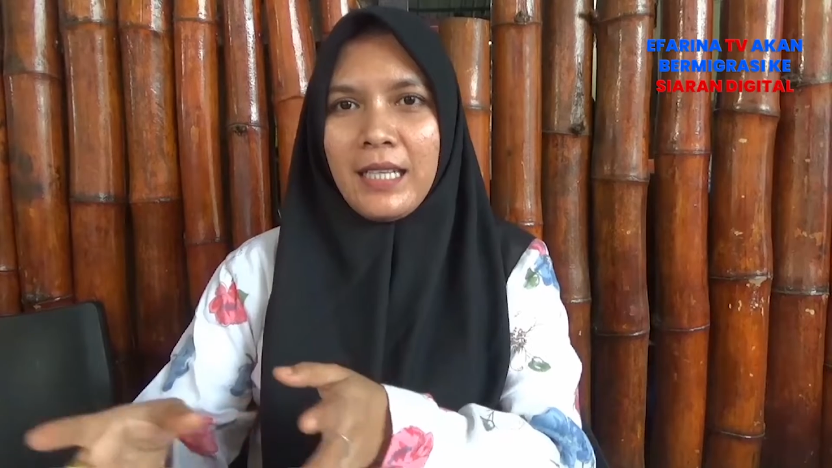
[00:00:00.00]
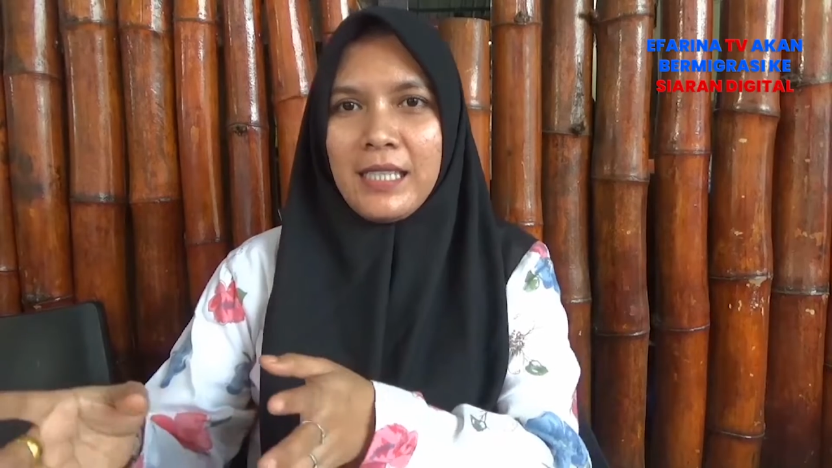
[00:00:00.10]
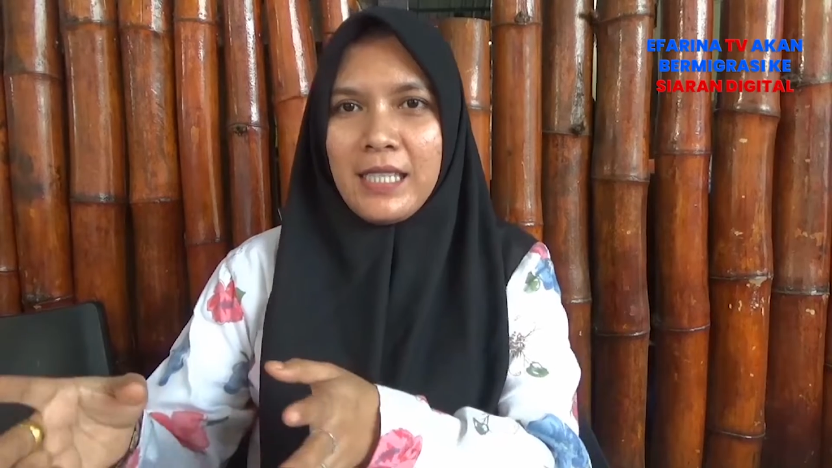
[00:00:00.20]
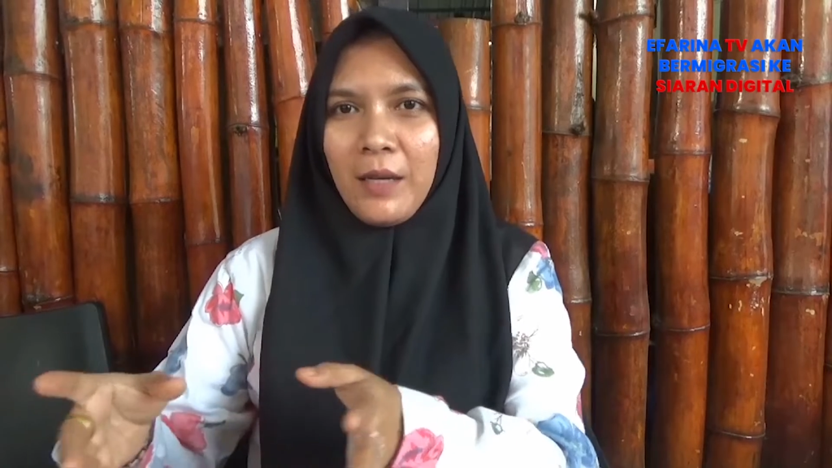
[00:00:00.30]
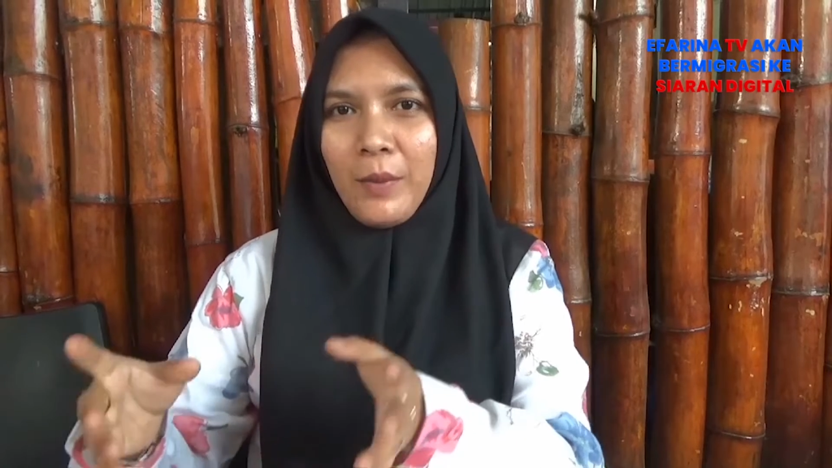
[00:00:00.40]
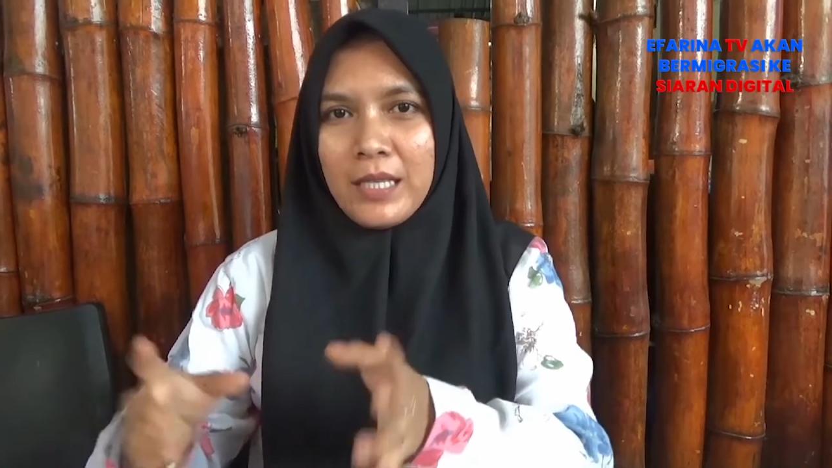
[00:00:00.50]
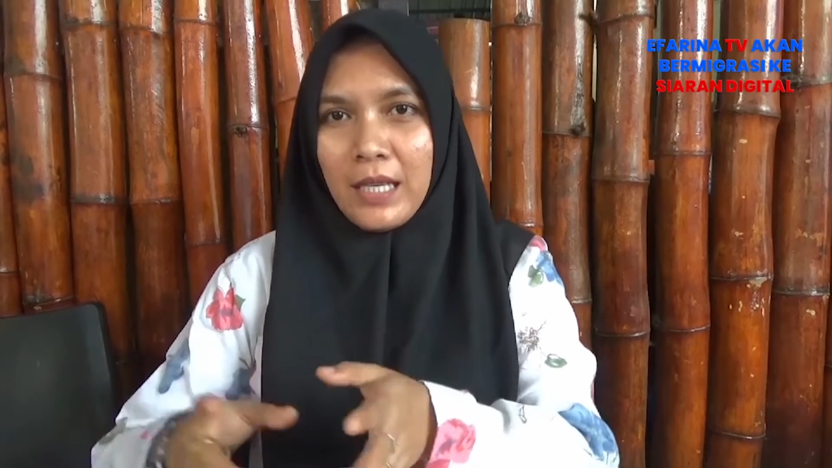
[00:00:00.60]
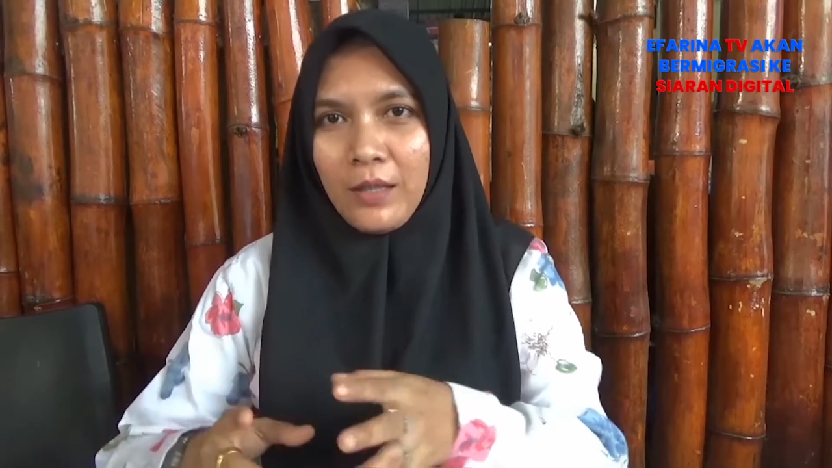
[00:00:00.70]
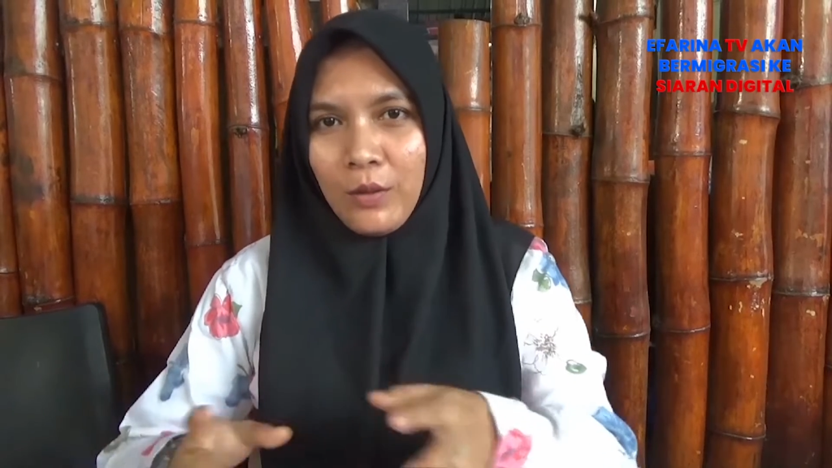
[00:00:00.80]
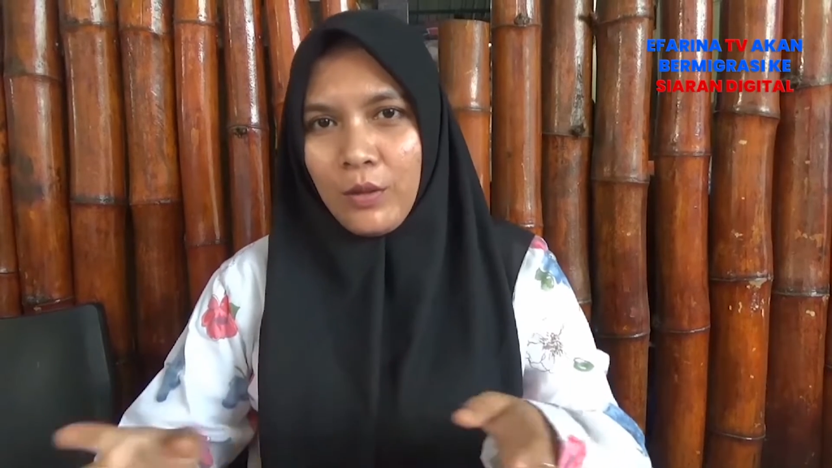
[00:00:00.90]
dari kecil
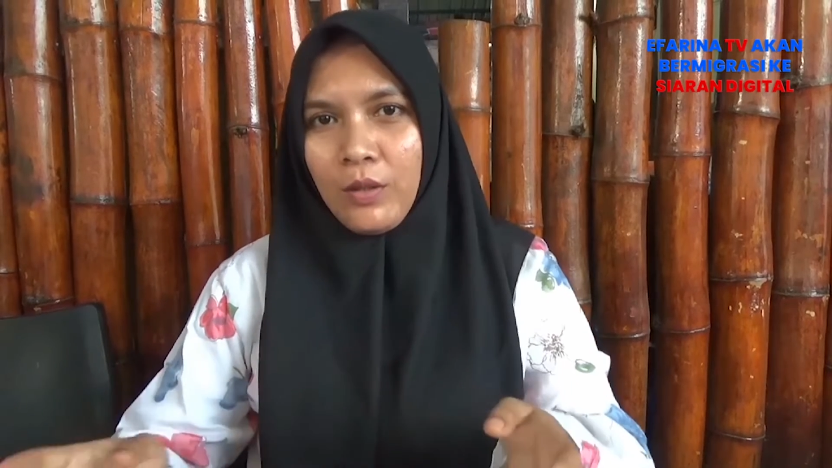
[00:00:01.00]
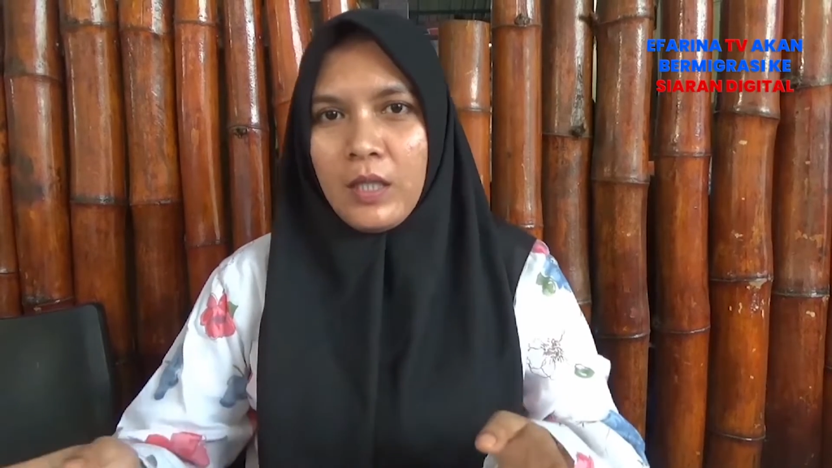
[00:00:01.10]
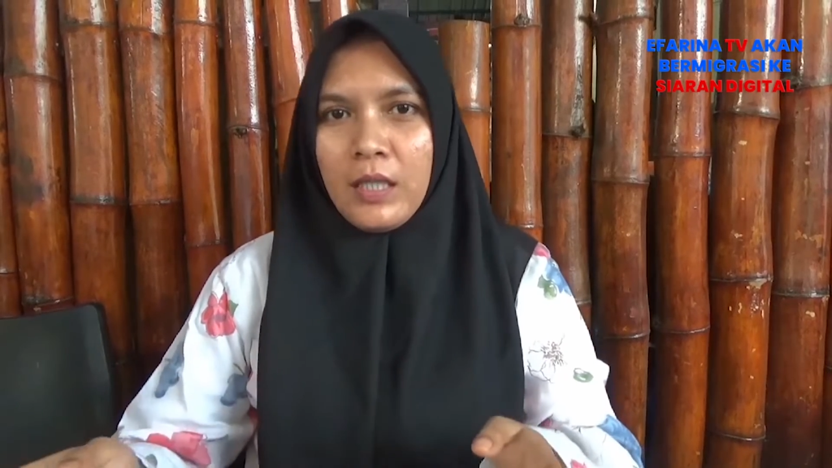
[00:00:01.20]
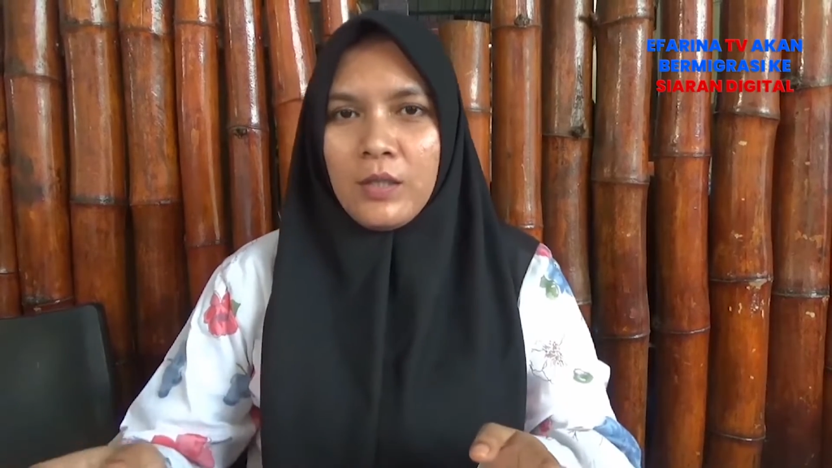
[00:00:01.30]
masa itu.